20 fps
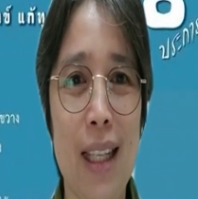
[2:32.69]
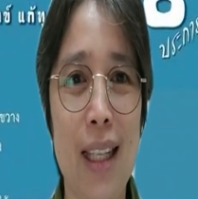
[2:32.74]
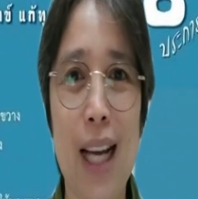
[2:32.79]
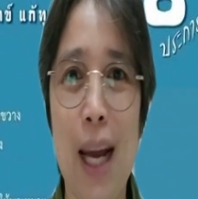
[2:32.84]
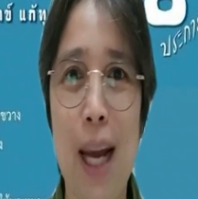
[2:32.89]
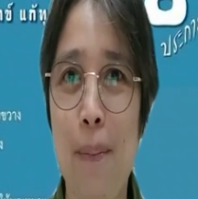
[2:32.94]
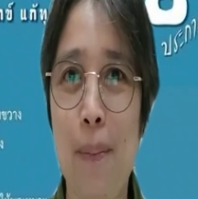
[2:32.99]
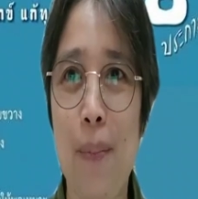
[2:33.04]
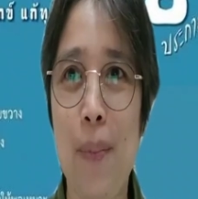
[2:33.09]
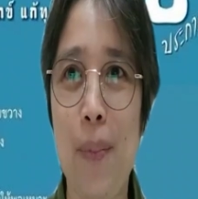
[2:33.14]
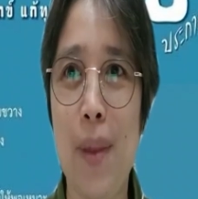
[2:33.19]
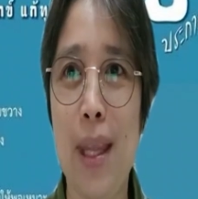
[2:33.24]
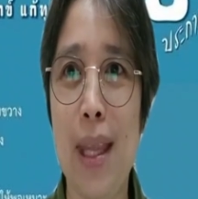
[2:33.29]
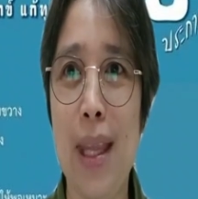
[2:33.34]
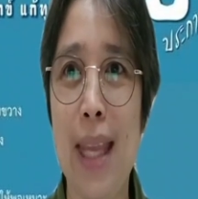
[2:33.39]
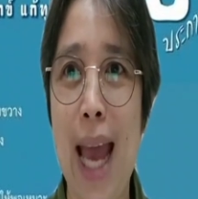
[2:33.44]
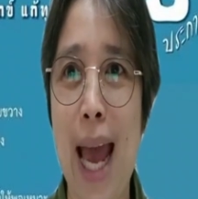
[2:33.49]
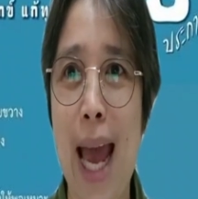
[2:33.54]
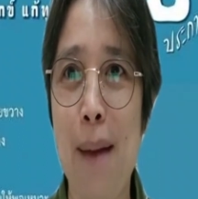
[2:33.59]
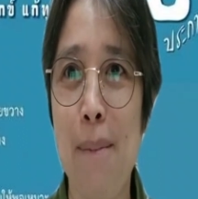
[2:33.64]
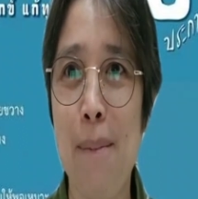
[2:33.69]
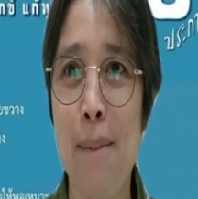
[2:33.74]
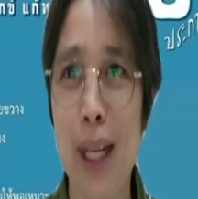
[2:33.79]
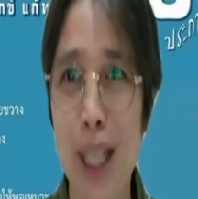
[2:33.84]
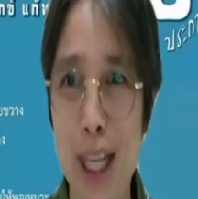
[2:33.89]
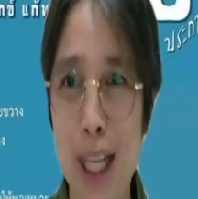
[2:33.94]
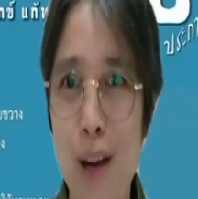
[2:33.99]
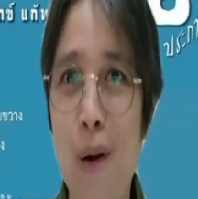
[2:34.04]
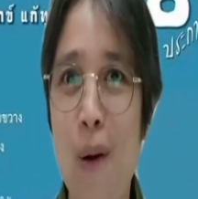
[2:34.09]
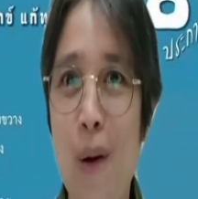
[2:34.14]
กับยามิ
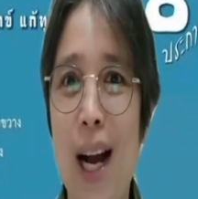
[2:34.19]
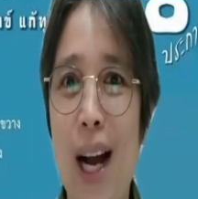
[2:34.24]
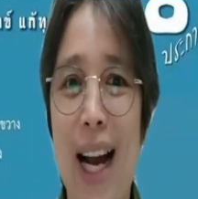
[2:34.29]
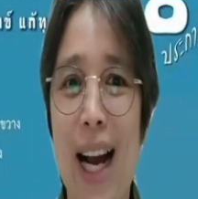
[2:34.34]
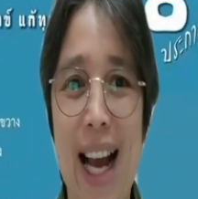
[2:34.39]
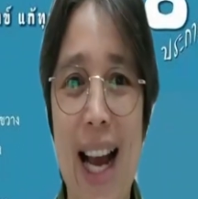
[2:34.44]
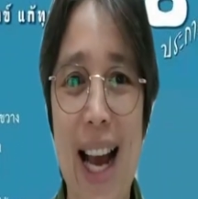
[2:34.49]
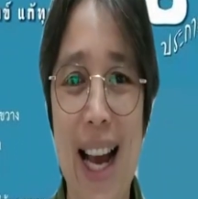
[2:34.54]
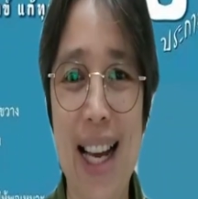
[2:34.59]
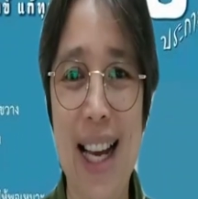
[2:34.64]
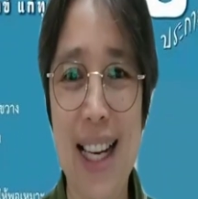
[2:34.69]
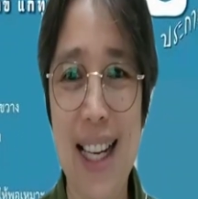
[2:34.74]
ที่หกอะค่ะ